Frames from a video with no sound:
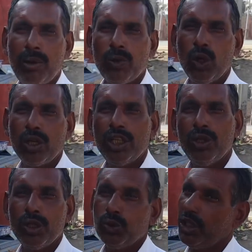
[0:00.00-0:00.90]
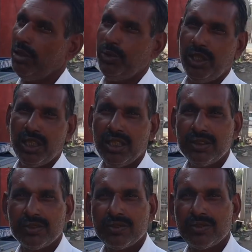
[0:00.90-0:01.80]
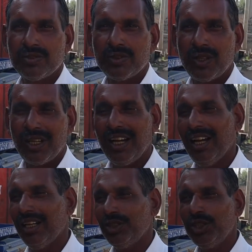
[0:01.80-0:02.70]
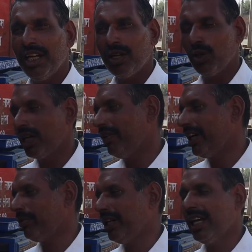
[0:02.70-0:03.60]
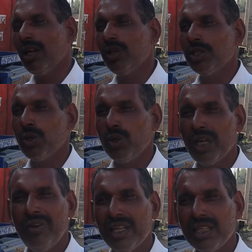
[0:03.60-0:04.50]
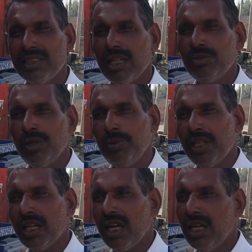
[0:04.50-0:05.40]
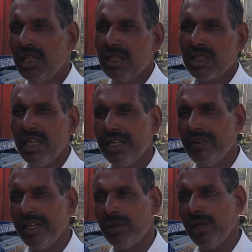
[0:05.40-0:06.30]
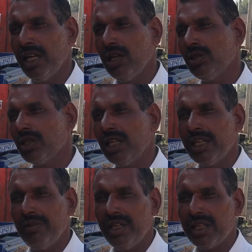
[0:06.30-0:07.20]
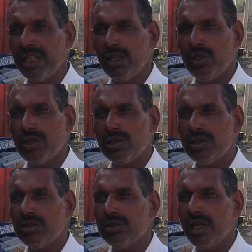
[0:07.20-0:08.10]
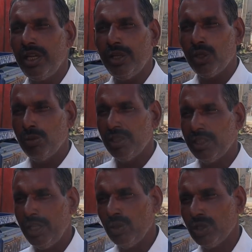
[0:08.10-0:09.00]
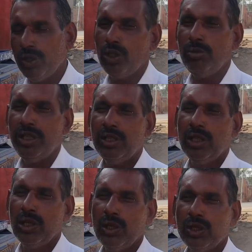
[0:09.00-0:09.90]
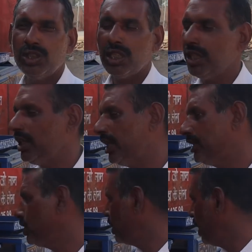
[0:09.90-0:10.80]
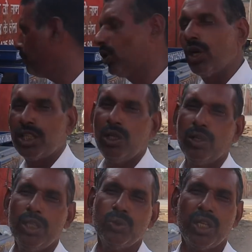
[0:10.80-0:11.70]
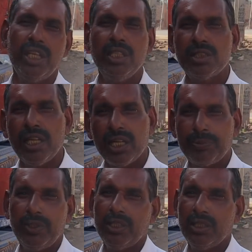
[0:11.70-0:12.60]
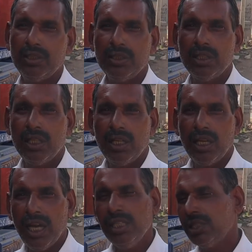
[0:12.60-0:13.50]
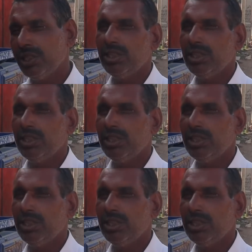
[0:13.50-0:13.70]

आप लोड दोगे उतना ही पिएगा अच्छा हाँ जितना रोटावेटर में डालोगे तो रोटावेटर के हिसाब से पिएगा हम्म। कल्टीवेटर में डालोगे तो कल्टीवेटर के और हेरो में दोगे तो हेरो में और चक्की है जितना आप लोड दोगे उतना ही तेल की है सर